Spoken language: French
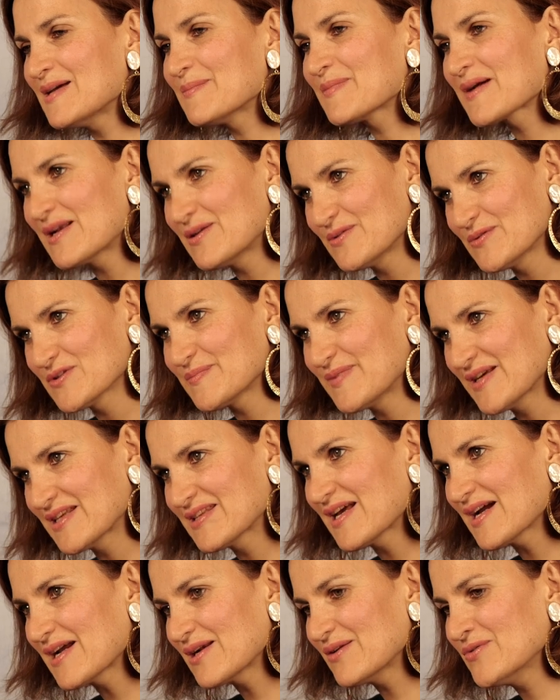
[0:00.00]
et après le
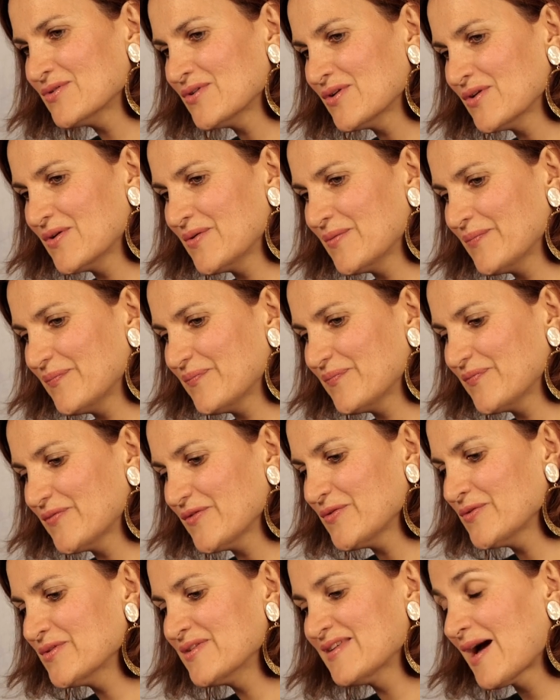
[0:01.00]
spectacle, une,
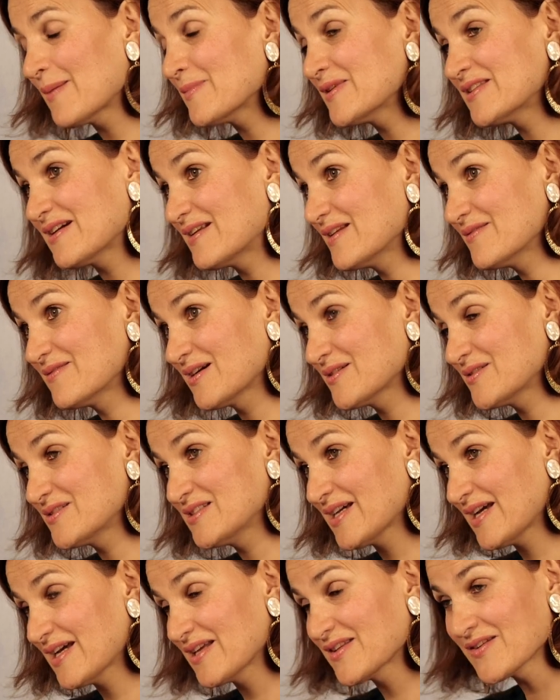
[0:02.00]
une, dame est allée voir le
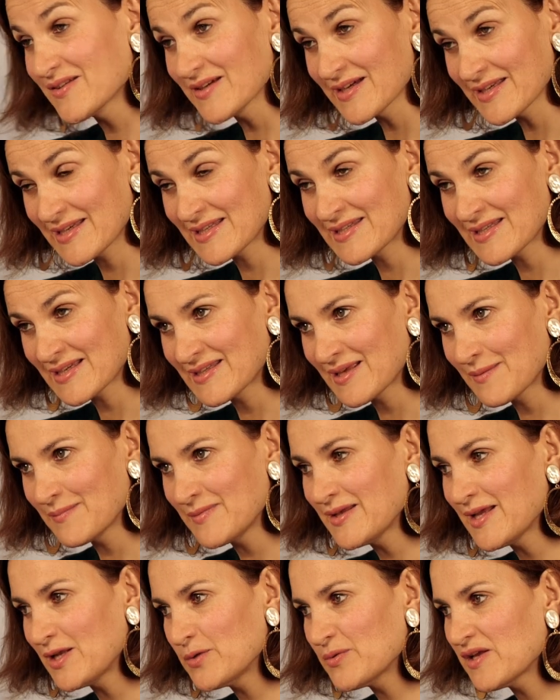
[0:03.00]
directeur qui est un
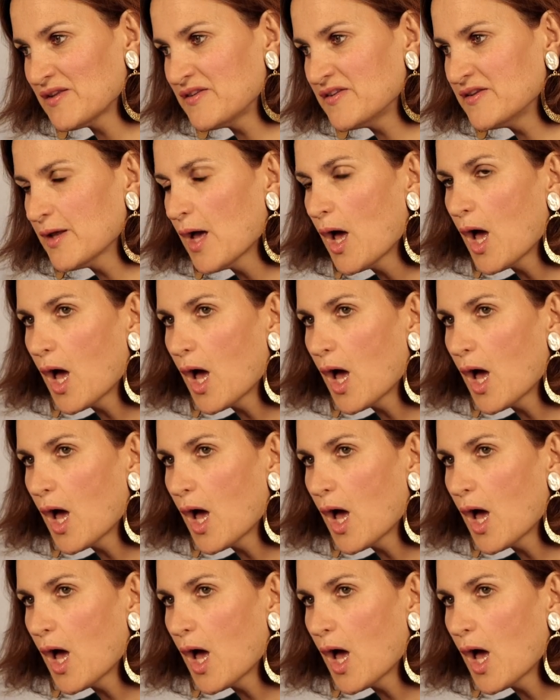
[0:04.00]
ami, elle lui a dit ⁇